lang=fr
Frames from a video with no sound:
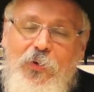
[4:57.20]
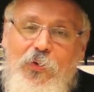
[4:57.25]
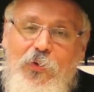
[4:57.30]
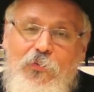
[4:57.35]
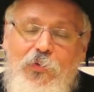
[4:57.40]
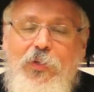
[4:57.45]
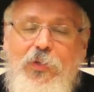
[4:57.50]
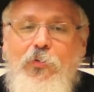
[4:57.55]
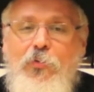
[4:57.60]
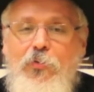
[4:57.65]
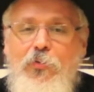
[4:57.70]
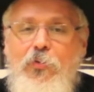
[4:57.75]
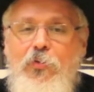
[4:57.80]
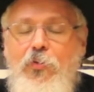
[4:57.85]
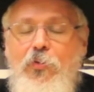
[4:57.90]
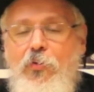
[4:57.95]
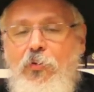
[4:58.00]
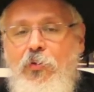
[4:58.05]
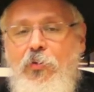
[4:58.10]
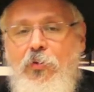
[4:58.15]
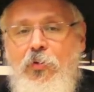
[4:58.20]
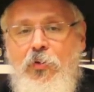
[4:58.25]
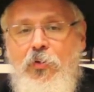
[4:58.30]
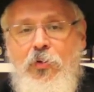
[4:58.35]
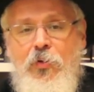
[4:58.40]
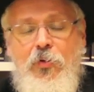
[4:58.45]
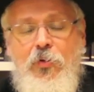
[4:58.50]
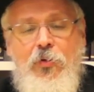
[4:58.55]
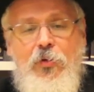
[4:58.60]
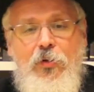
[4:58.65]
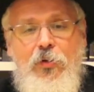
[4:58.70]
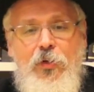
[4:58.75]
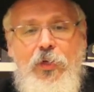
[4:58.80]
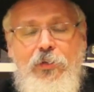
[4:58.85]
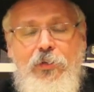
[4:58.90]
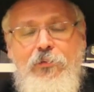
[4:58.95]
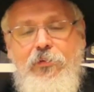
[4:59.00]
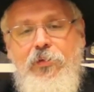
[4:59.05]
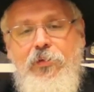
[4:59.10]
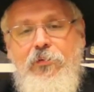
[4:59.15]
On voit donc que
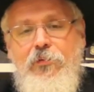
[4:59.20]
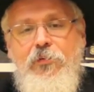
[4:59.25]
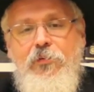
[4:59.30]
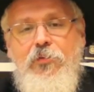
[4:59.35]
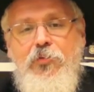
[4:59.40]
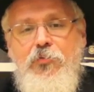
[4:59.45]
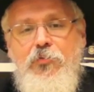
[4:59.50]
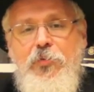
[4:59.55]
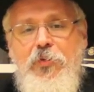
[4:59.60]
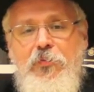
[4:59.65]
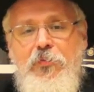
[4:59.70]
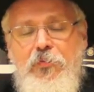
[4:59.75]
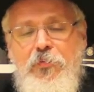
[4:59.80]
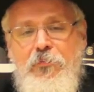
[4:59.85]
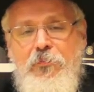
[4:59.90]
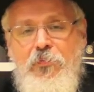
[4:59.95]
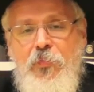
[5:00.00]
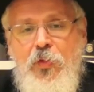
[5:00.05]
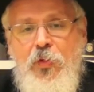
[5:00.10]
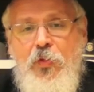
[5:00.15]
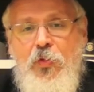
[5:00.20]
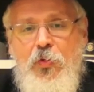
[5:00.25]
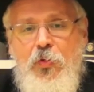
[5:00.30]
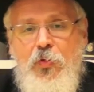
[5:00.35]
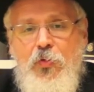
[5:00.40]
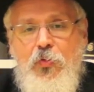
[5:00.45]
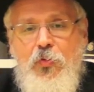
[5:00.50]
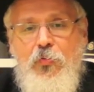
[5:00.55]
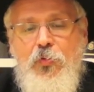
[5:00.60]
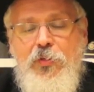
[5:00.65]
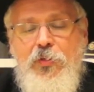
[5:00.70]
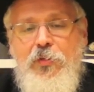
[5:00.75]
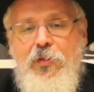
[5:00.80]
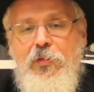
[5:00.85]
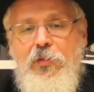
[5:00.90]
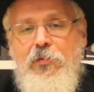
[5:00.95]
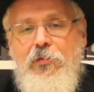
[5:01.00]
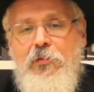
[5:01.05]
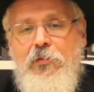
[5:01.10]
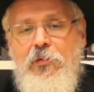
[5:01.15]
la tête d'un juif doit
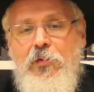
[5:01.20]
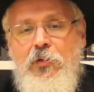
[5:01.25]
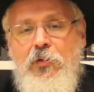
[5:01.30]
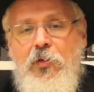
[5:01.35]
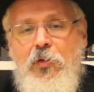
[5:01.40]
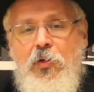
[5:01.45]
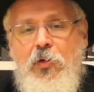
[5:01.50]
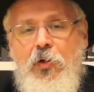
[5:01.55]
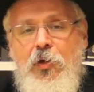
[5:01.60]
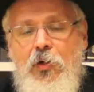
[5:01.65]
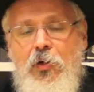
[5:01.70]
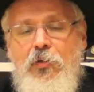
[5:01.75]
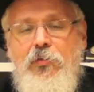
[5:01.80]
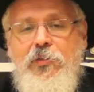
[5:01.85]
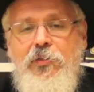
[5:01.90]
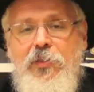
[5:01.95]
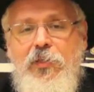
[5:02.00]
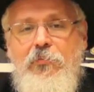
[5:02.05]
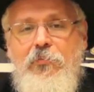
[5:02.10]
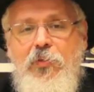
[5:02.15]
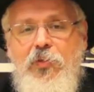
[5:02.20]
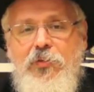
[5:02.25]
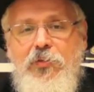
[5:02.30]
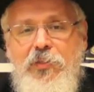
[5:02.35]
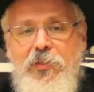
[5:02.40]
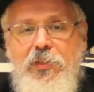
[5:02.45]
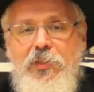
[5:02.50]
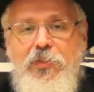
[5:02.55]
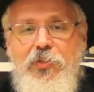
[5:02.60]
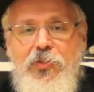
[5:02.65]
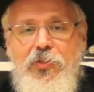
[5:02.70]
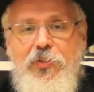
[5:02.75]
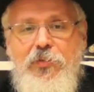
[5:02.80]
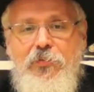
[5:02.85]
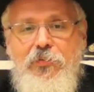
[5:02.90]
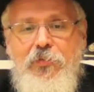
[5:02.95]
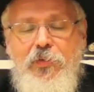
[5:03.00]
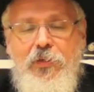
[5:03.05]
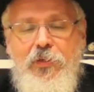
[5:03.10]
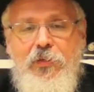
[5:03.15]
être entièrement dirigée
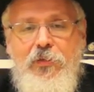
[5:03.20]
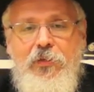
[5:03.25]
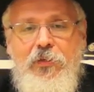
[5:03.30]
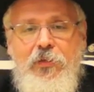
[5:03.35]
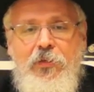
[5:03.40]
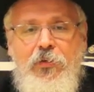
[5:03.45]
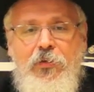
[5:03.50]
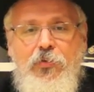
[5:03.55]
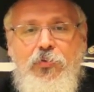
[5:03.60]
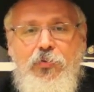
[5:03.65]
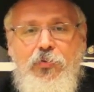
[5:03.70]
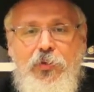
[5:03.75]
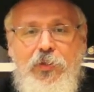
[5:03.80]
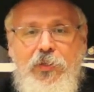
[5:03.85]
vers ce